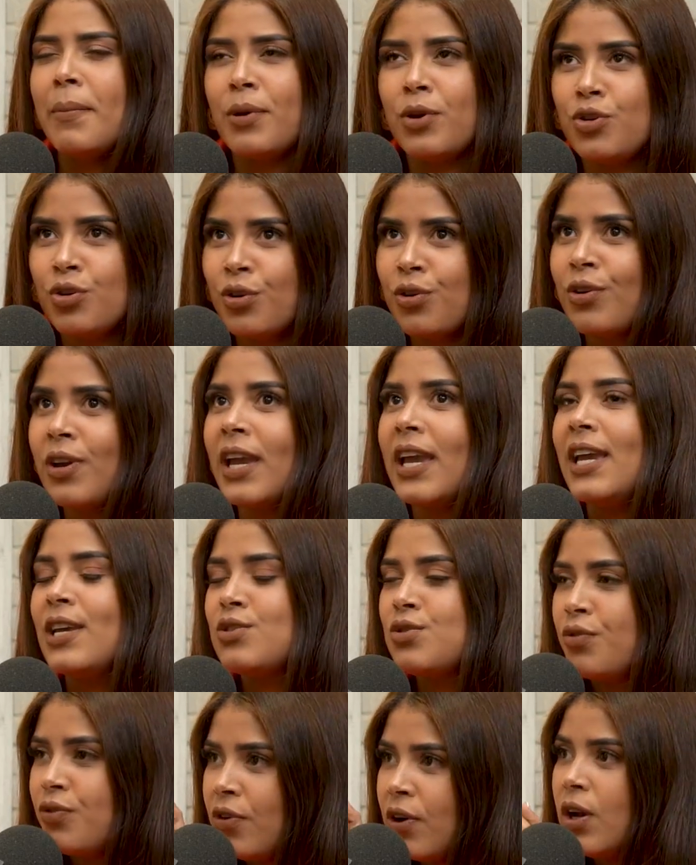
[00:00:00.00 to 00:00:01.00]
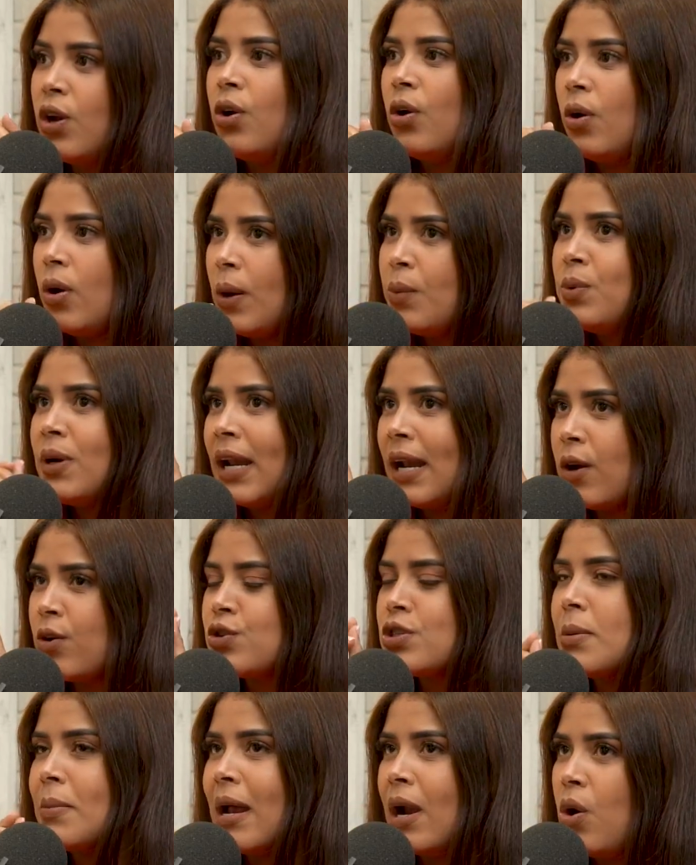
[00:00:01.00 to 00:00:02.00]
pero yo creo que eso fue una de las
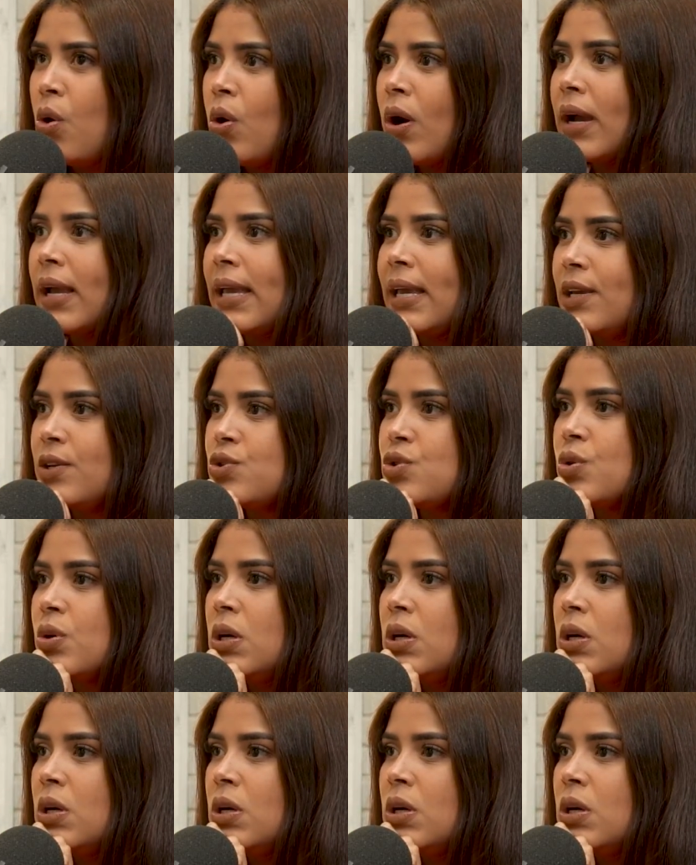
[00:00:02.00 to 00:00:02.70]
cosas más locas que he hecho.